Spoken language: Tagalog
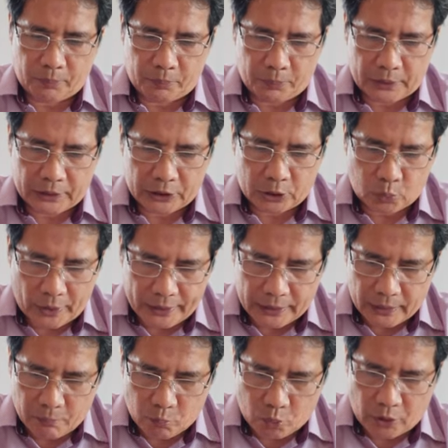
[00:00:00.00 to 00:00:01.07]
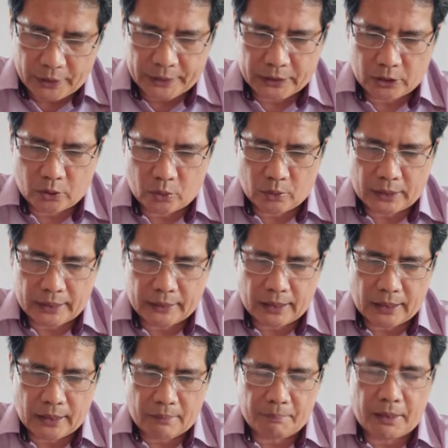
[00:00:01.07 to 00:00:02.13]
persuasive words through that
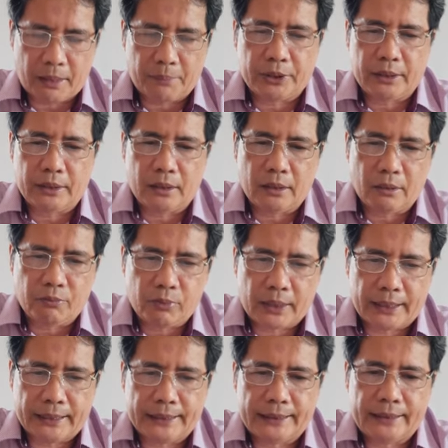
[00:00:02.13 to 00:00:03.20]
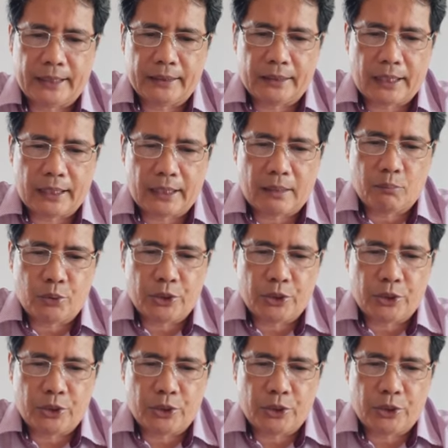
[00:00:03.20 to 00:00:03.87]
I am absent in the flesh, yet I am